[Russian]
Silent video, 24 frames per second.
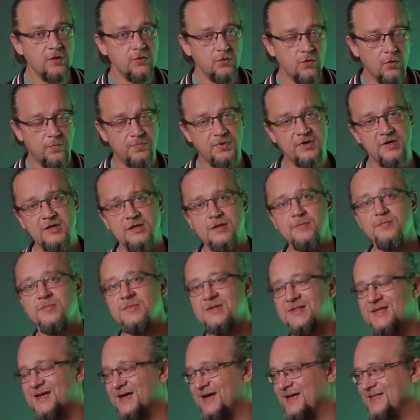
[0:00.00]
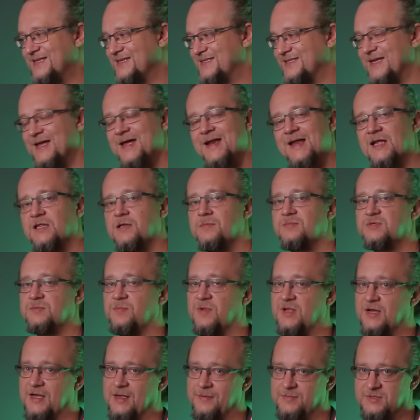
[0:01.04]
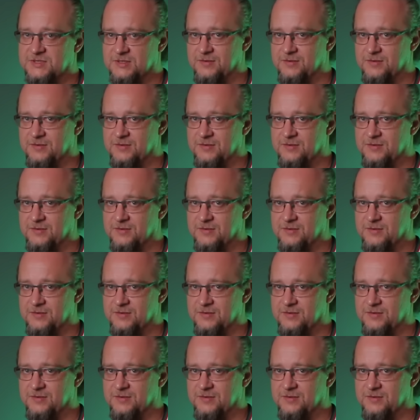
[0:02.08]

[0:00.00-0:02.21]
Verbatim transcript: но при этом находиться рядом с благами